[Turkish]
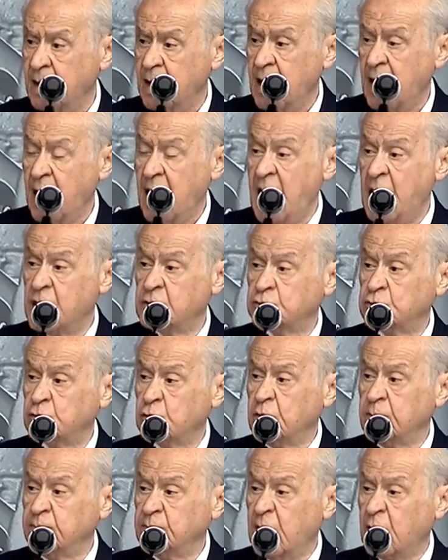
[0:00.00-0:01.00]

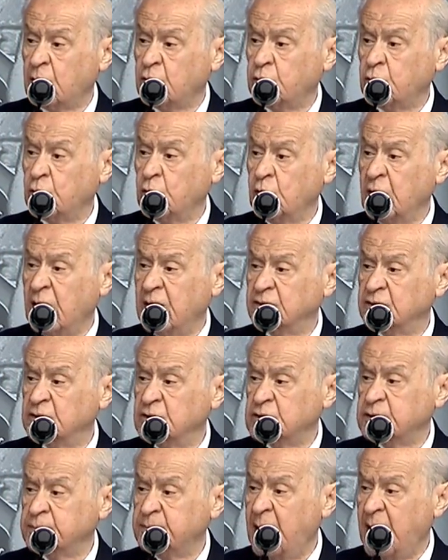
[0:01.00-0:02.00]
Erzurum'da kurulan
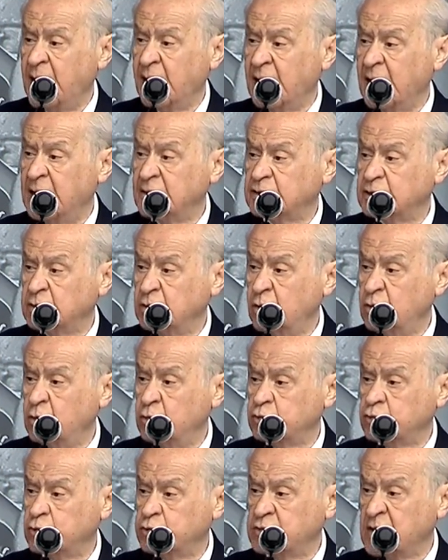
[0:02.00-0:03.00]
dış
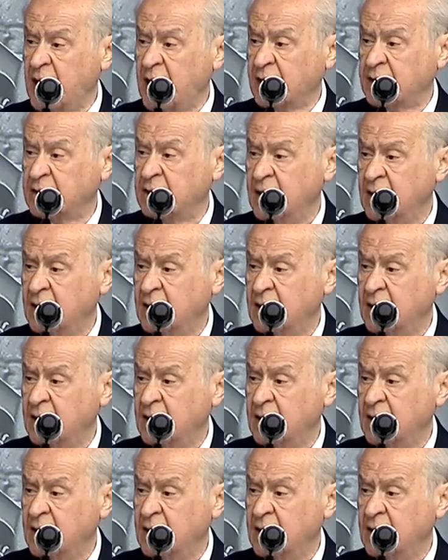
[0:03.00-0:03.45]
bağlantılı tuzak,